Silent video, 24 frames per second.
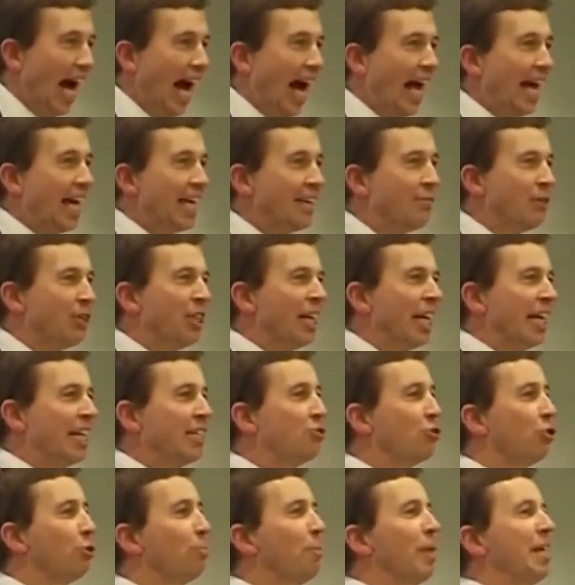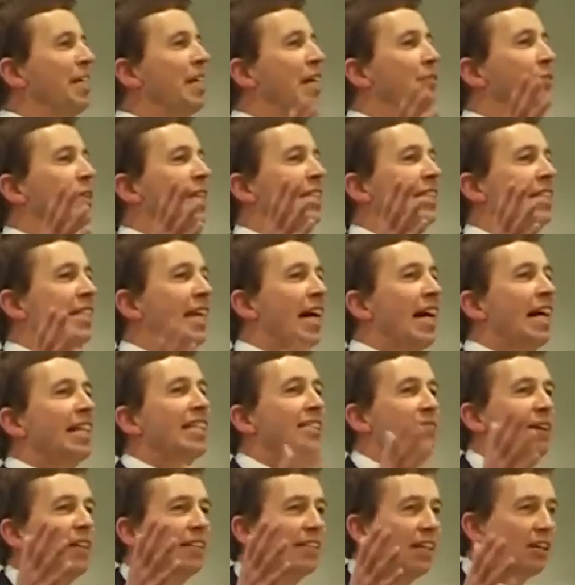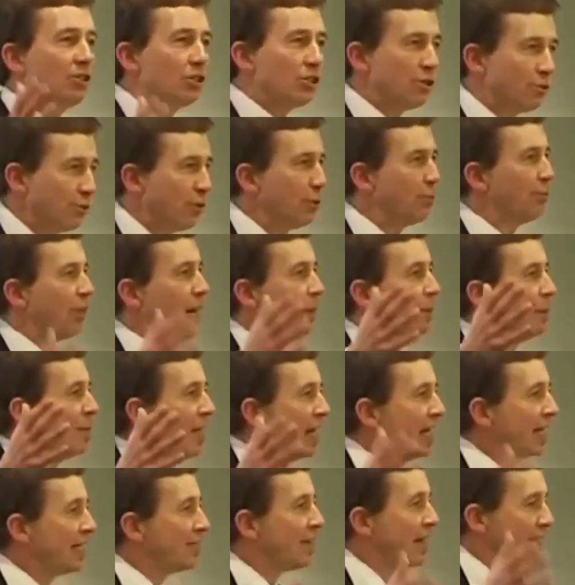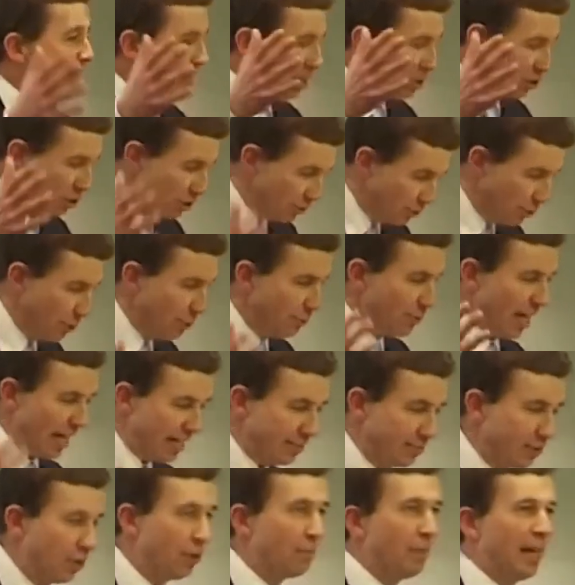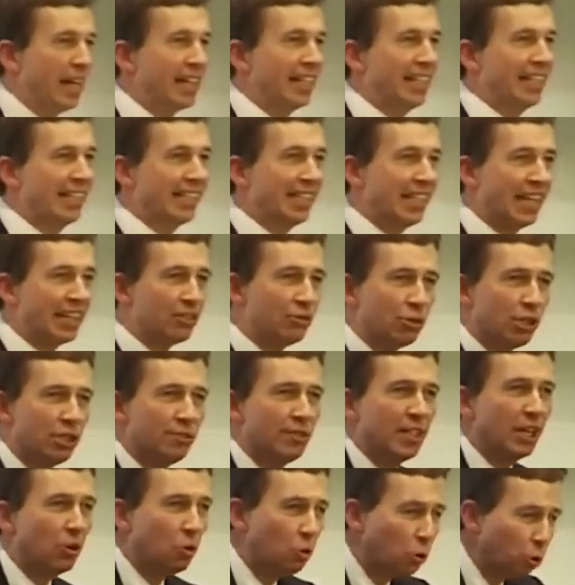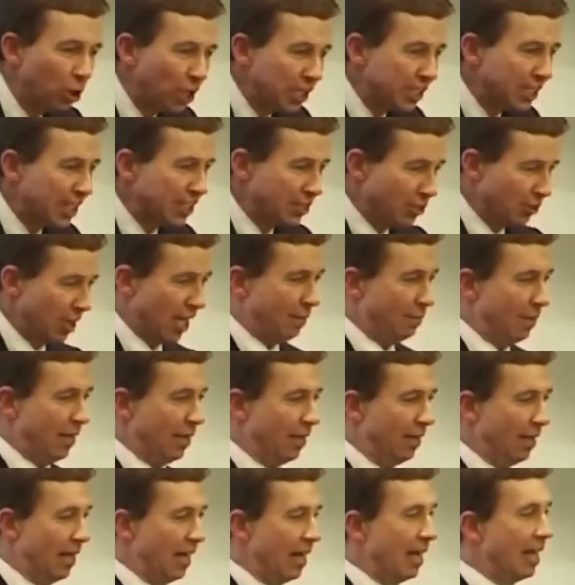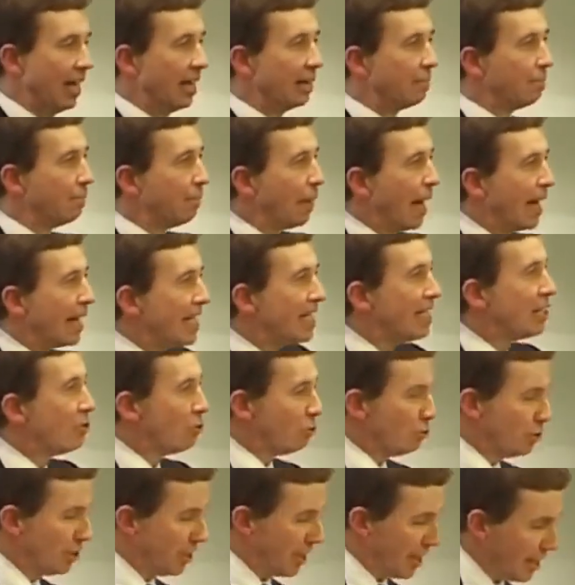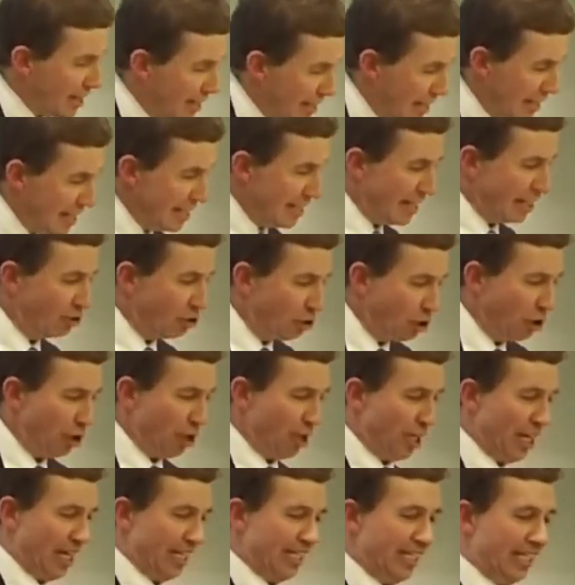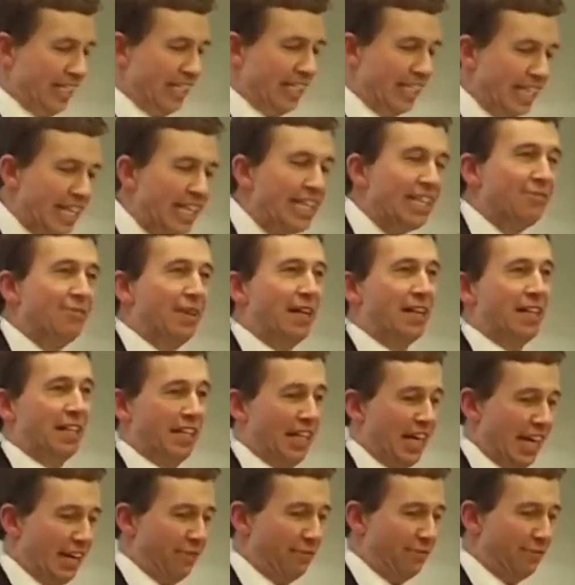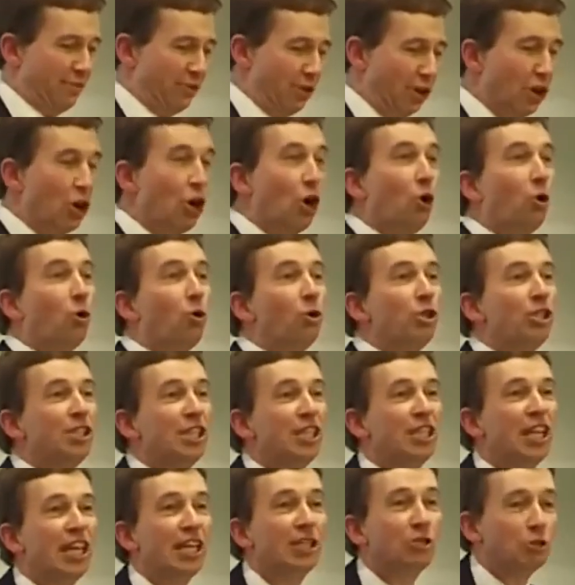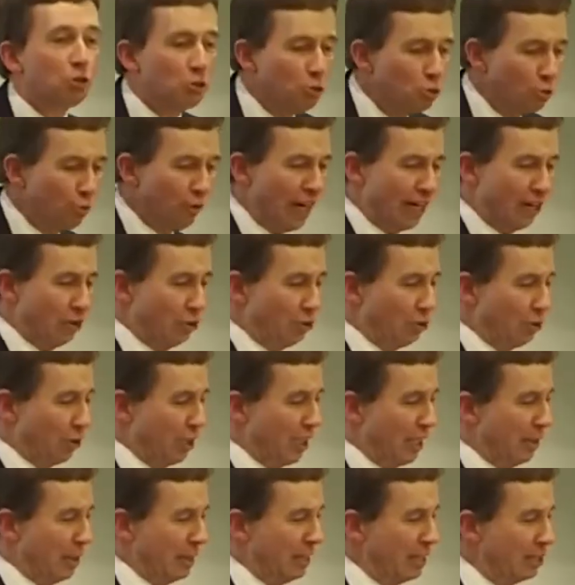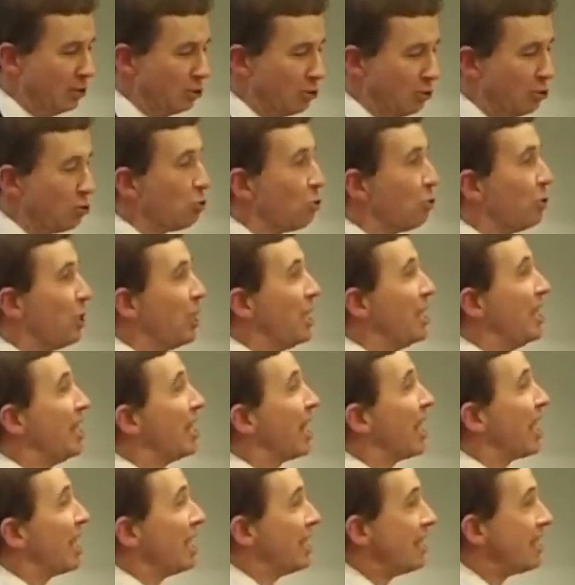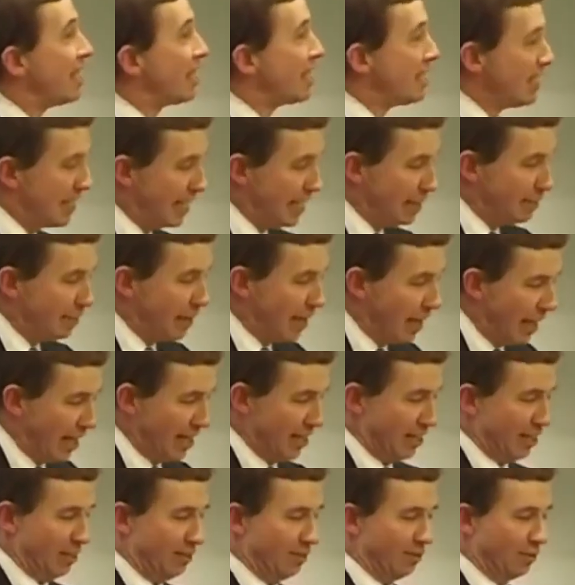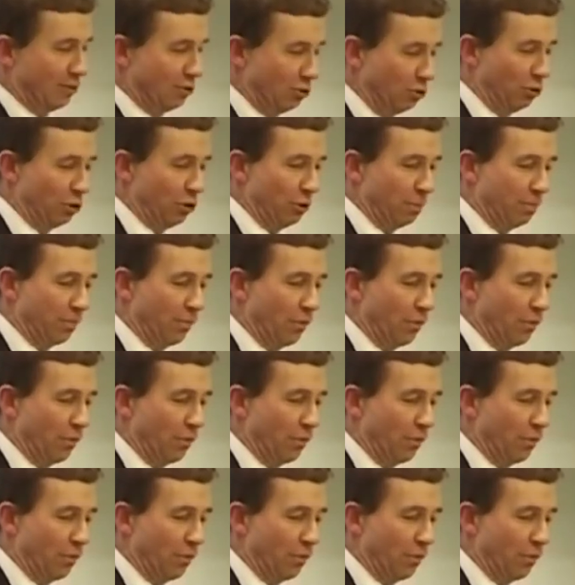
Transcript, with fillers: Ich wollte gerne zurückblicken auf das Jahr 2005. Aber im Jahr 2005 hat Frau Merkel gesagt, und ich wiederhole es jetzt noch einmal, manche unserer Gegner können es sich nicht verkneifen, uns in der Zuwanderungsdiskussion in die rechtsextreme Ecke zu rücken.